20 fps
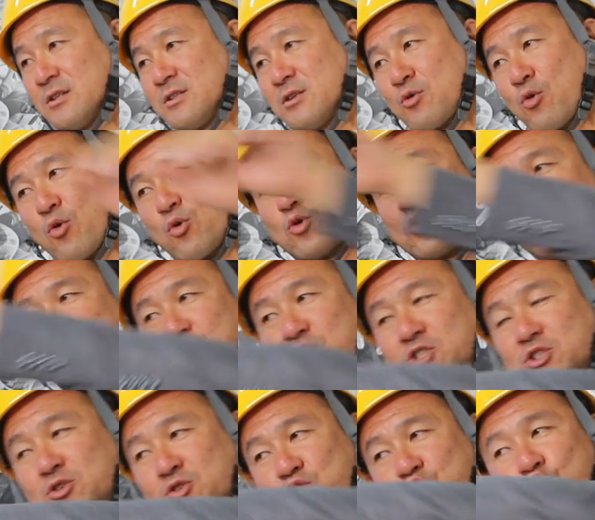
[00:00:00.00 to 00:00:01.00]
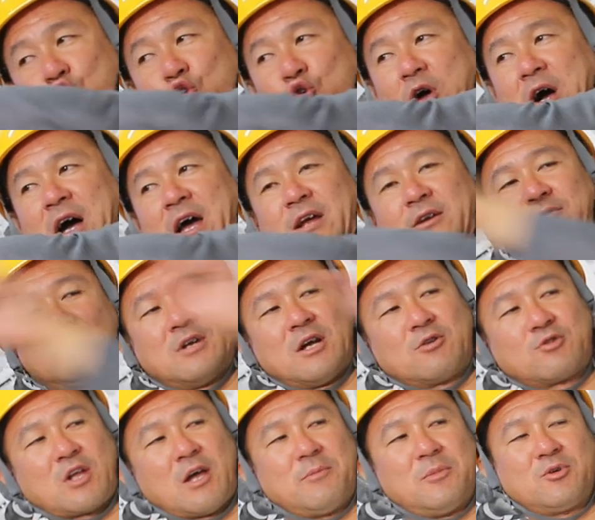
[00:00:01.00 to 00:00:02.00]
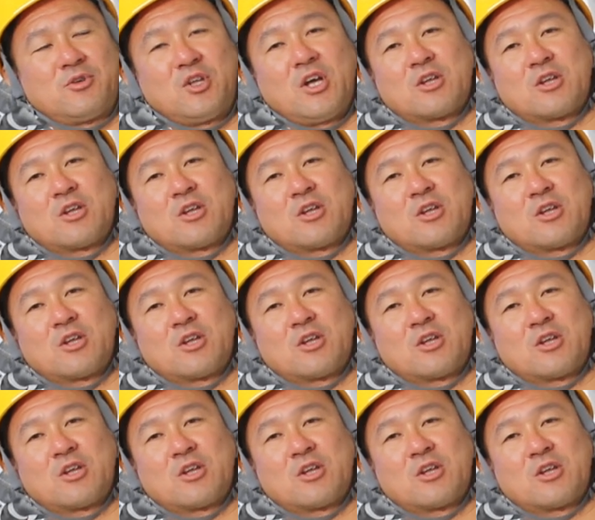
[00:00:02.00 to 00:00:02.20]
でここの次の10億入るぐらいのタイミング